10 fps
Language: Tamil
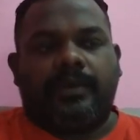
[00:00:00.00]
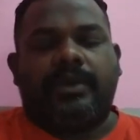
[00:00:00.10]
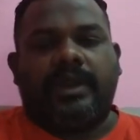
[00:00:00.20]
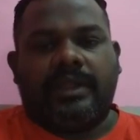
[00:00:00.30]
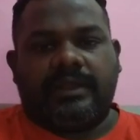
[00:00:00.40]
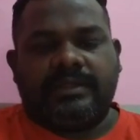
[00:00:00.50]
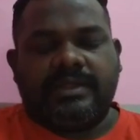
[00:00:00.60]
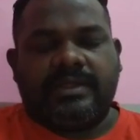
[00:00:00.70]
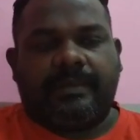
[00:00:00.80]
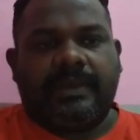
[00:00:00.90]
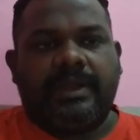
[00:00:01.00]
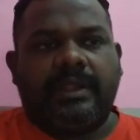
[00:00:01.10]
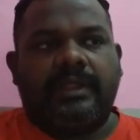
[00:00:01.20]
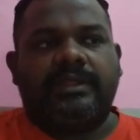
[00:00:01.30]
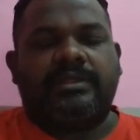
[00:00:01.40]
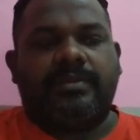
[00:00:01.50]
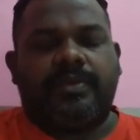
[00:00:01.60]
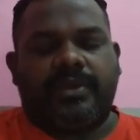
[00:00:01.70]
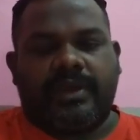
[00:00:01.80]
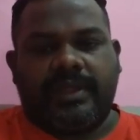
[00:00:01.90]
போராளிகள் ஜப்பானில் எதிர்த்து
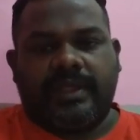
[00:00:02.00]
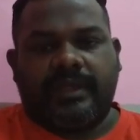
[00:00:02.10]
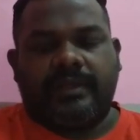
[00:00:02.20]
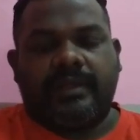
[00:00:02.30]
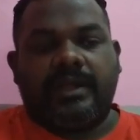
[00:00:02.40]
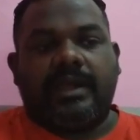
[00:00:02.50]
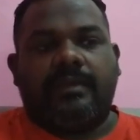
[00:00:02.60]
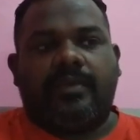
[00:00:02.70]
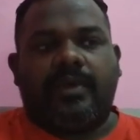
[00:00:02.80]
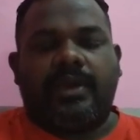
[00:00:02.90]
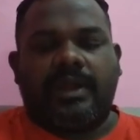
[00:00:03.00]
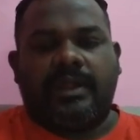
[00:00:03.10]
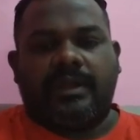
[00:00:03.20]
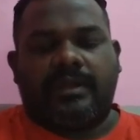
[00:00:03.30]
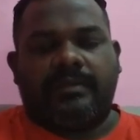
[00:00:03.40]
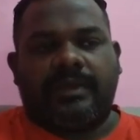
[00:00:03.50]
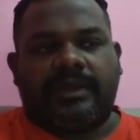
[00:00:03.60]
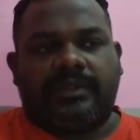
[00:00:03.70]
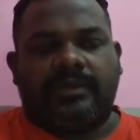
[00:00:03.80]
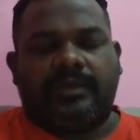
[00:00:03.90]
போராடிய போராளிகளுக்கு
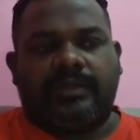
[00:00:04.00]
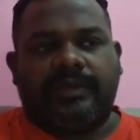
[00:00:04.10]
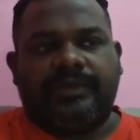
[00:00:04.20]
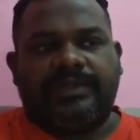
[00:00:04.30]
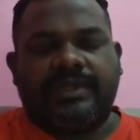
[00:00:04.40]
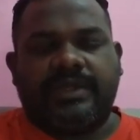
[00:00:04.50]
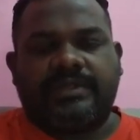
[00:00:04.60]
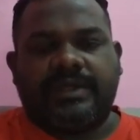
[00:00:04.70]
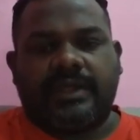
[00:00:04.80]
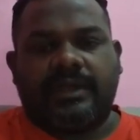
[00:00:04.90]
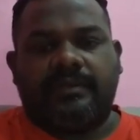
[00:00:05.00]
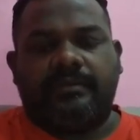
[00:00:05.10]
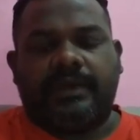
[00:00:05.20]
மருத்துவ உதவி சிகிச்சைகள்